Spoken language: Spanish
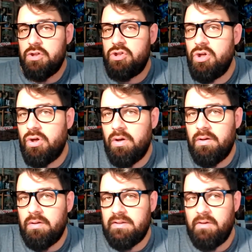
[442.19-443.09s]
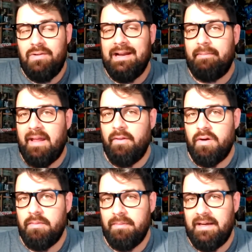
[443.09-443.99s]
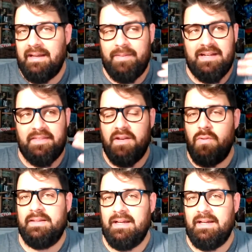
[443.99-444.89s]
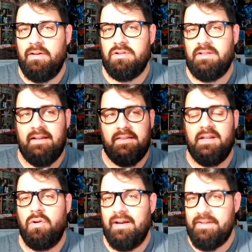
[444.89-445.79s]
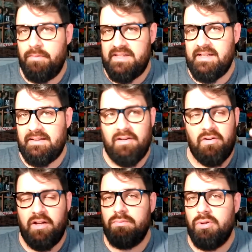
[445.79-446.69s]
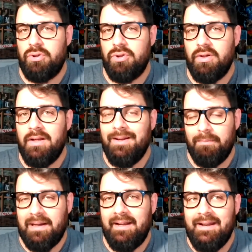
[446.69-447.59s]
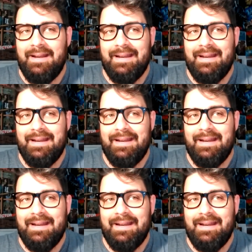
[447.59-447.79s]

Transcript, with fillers: Yo tengo un labrador, ¿vale? Que pesa 50 kilos, tiene 5 años mi set, que lo quiero un montón, ¿vale?